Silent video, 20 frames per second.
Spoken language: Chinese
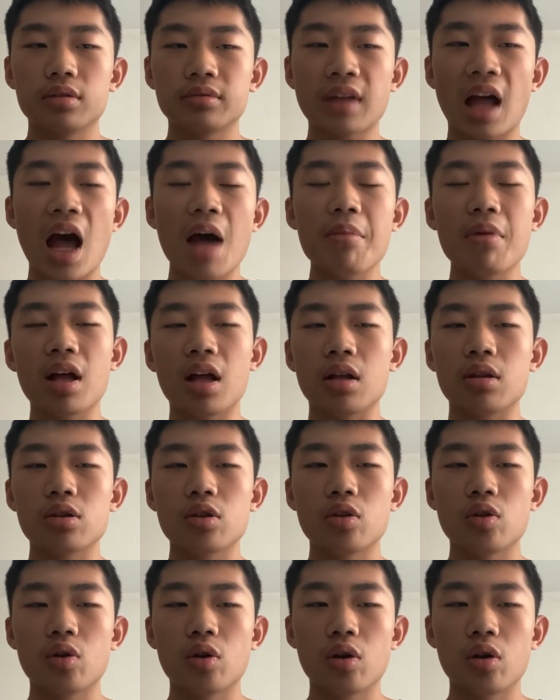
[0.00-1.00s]
他们
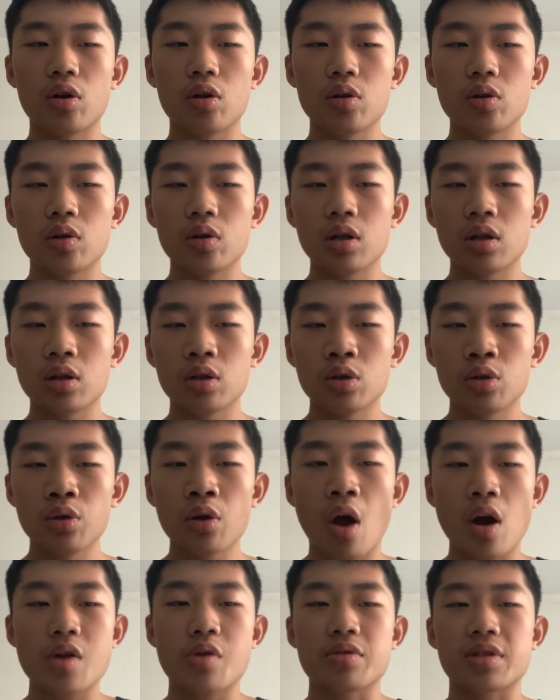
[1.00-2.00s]
遇
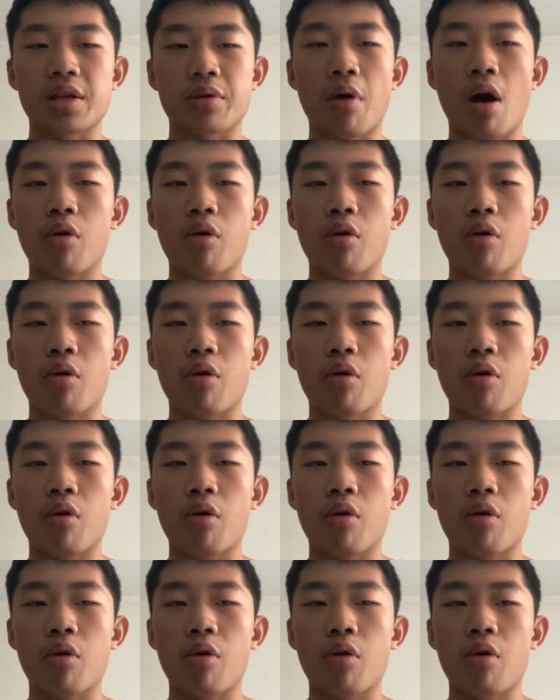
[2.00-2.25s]
到这种情